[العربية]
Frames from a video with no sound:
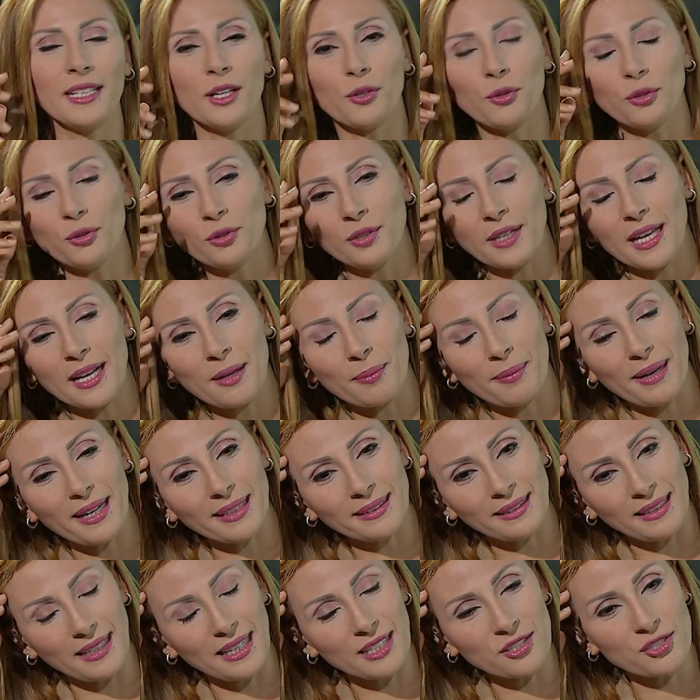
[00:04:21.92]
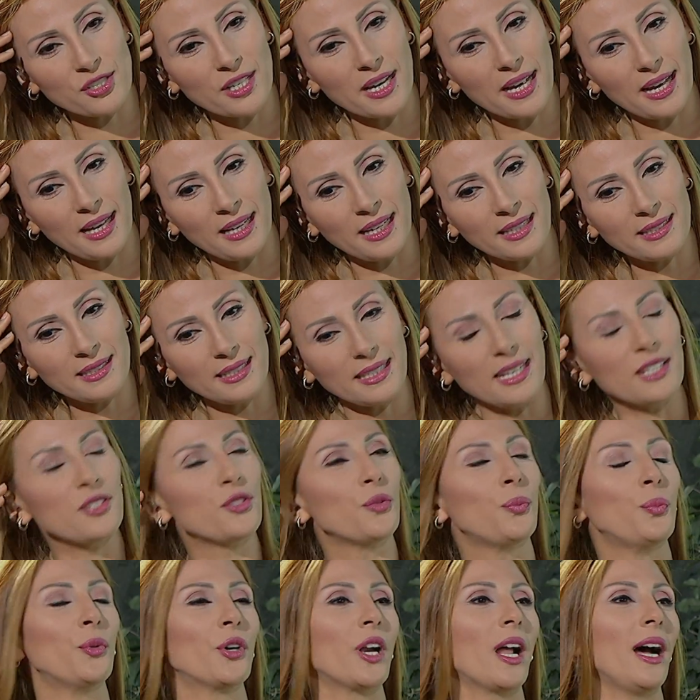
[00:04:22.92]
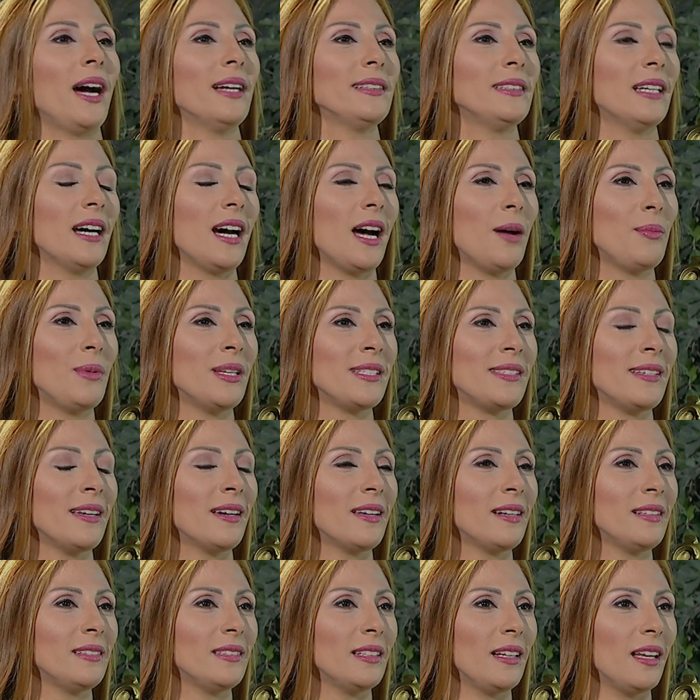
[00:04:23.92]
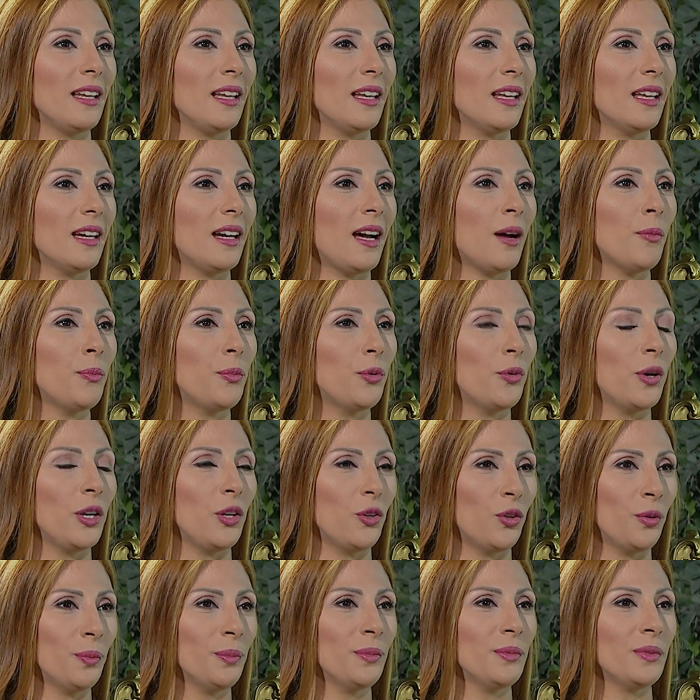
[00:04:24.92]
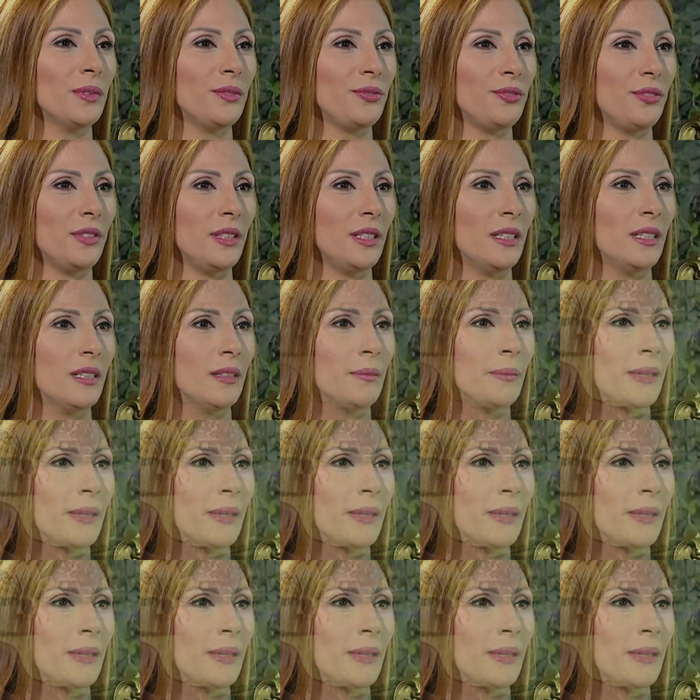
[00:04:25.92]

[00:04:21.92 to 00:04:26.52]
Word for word: يكون هناك بعض الأشياء التي يجب مراعاتها قبل زيارة الأب والأم في